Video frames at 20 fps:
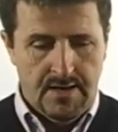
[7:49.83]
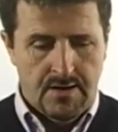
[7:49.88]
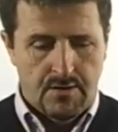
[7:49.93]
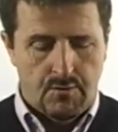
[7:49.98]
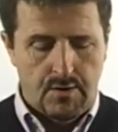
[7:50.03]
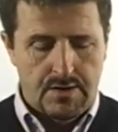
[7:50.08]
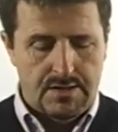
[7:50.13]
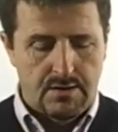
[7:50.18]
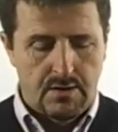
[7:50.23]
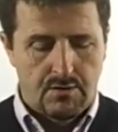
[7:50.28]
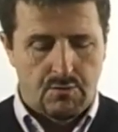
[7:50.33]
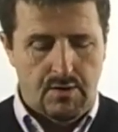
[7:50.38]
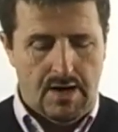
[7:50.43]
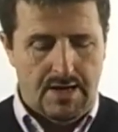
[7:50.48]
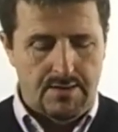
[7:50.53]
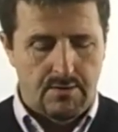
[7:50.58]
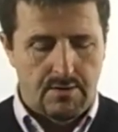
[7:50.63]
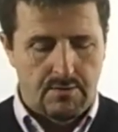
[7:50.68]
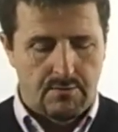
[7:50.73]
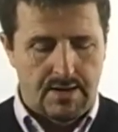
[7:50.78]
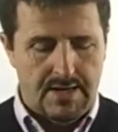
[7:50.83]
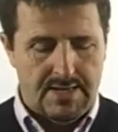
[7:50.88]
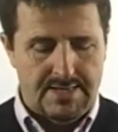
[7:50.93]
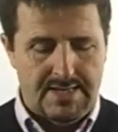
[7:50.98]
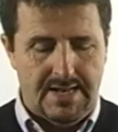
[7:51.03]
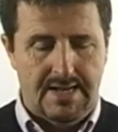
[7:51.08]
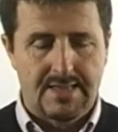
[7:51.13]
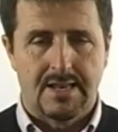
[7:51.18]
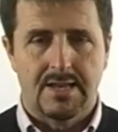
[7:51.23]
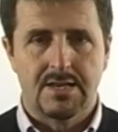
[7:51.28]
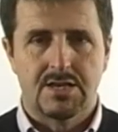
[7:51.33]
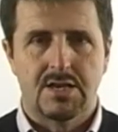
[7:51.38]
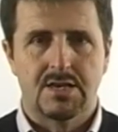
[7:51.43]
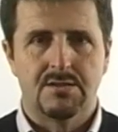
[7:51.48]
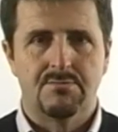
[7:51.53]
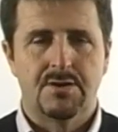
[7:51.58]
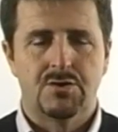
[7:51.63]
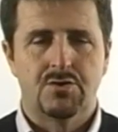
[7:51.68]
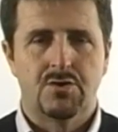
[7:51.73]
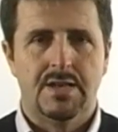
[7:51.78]
Questo è il quadro di quella che sarà la
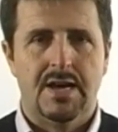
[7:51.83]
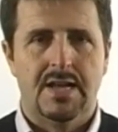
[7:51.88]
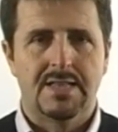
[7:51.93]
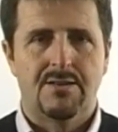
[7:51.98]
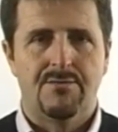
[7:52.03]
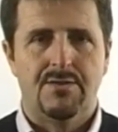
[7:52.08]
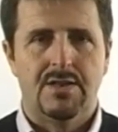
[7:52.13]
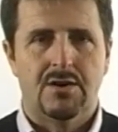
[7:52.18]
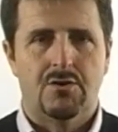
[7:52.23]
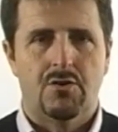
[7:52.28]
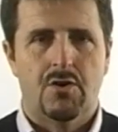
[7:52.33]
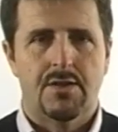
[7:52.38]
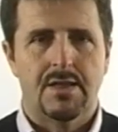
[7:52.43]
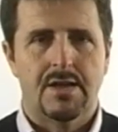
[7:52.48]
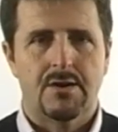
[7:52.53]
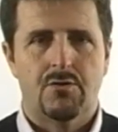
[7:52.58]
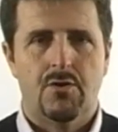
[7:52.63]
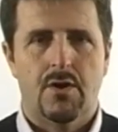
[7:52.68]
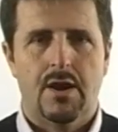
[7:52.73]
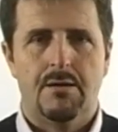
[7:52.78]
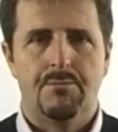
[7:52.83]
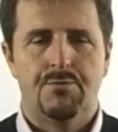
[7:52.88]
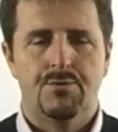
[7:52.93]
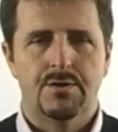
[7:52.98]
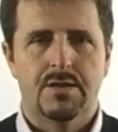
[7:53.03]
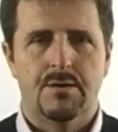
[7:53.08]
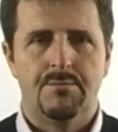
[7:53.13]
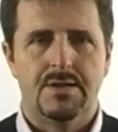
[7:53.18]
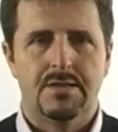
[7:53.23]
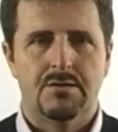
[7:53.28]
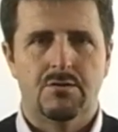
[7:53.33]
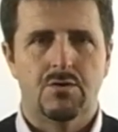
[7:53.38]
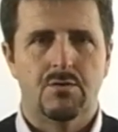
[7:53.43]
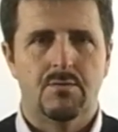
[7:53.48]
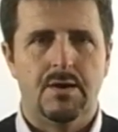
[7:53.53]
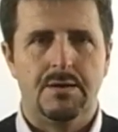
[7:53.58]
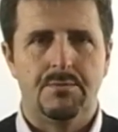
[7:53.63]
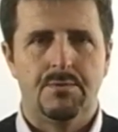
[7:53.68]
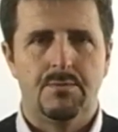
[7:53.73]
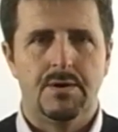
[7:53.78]
tredicesima giornata, vi ricordo ancora l'appuntamento di
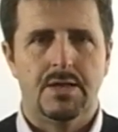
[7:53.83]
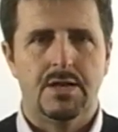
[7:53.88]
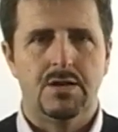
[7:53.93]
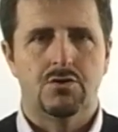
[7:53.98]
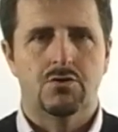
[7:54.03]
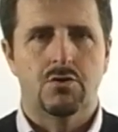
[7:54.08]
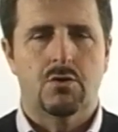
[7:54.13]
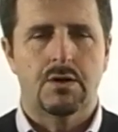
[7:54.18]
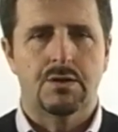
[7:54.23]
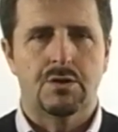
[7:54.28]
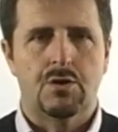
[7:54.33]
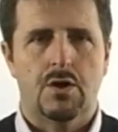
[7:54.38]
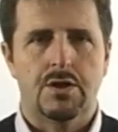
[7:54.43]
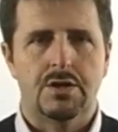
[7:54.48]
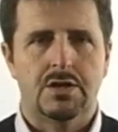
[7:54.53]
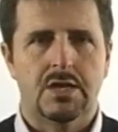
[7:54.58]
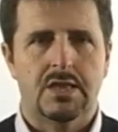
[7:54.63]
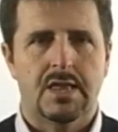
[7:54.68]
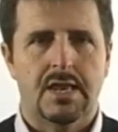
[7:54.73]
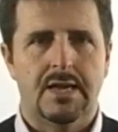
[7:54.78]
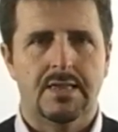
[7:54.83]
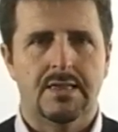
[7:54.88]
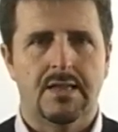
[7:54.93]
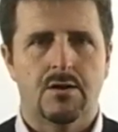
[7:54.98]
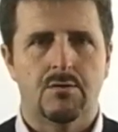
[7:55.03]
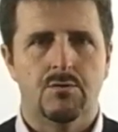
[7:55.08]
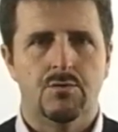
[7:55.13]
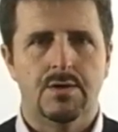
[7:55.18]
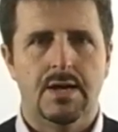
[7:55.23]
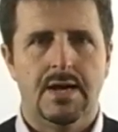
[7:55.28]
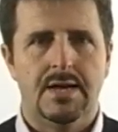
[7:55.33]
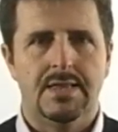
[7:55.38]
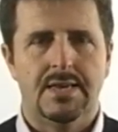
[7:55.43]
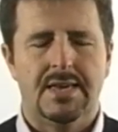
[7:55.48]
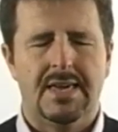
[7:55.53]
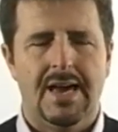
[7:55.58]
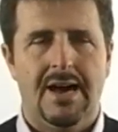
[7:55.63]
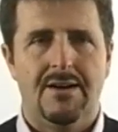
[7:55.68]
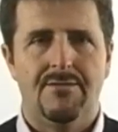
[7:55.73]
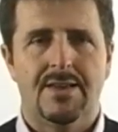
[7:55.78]
domani pomeriggio 14.30 comunale di
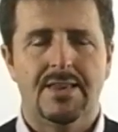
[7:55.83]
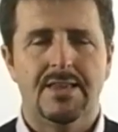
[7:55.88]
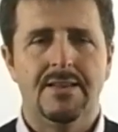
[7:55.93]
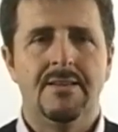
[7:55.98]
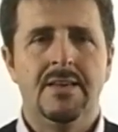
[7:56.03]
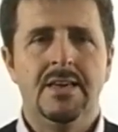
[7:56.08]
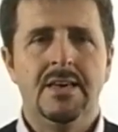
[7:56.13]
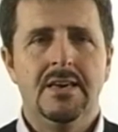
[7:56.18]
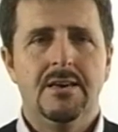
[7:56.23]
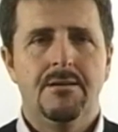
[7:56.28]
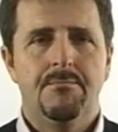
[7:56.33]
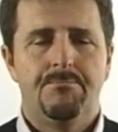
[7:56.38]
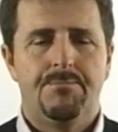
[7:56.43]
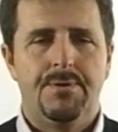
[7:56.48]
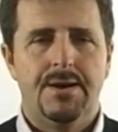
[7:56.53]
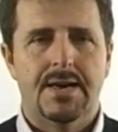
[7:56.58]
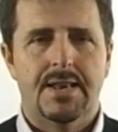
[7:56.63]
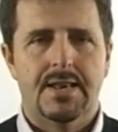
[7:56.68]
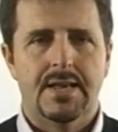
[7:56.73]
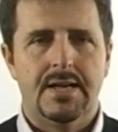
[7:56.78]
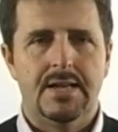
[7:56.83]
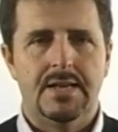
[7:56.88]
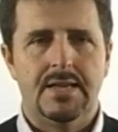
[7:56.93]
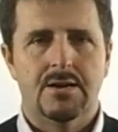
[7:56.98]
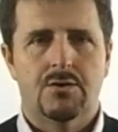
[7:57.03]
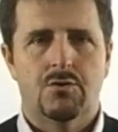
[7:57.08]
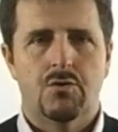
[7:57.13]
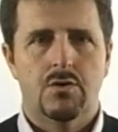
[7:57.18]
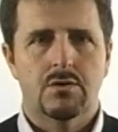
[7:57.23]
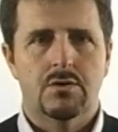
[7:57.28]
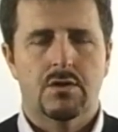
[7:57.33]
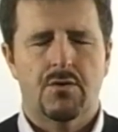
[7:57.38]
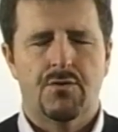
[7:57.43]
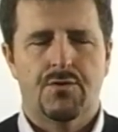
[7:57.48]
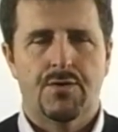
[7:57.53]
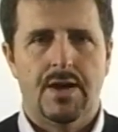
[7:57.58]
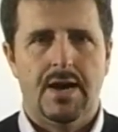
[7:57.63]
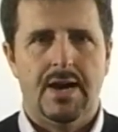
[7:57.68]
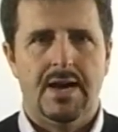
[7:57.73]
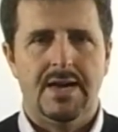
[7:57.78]
Chiavari per l'incontro
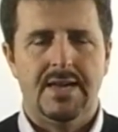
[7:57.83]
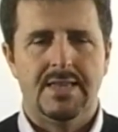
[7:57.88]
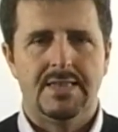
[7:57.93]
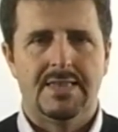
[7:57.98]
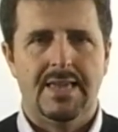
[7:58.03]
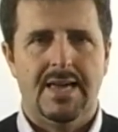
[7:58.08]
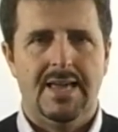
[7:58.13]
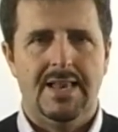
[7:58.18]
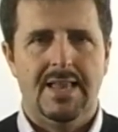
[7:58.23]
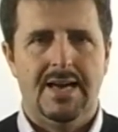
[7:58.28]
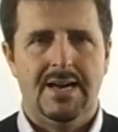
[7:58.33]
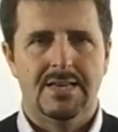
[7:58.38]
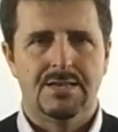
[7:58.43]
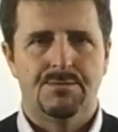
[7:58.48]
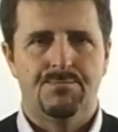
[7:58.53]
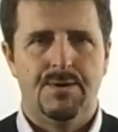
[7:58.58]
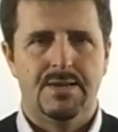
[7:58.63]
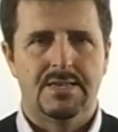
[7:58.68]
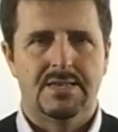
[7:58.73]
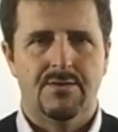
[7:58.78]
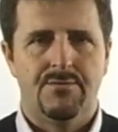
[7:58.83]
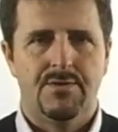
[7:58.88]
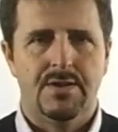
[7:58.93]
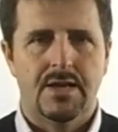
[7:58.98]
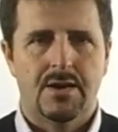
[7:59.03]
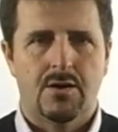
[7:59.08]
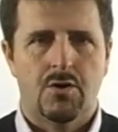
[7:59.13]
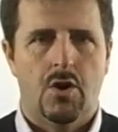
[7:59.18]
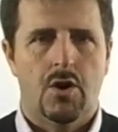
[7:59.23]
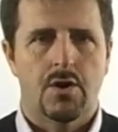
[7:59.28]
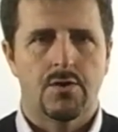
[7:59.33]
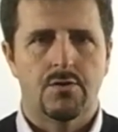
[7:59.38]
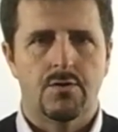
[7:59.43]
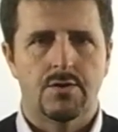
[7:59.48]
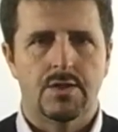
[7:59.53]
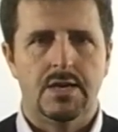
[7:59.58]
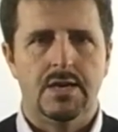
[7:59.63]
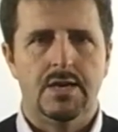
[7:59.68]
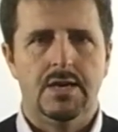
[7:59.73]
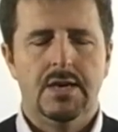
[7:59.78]
fra Entella e Spezia. Vi ricordo
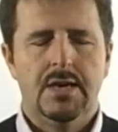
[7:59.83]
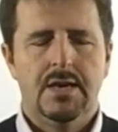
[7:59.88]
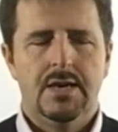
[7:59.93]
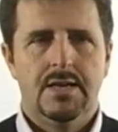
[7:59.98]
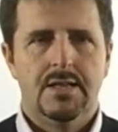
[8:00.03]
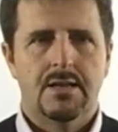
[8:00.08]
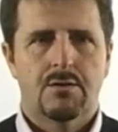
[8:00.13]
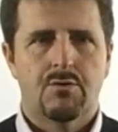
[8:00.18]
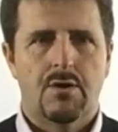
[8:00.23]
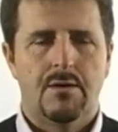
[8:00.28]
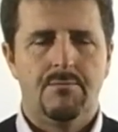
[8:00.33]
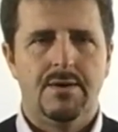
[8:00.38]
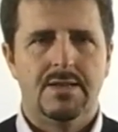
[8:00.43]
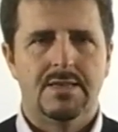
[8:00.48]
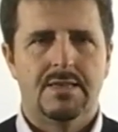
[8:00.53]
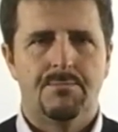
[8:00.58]
di naturalmente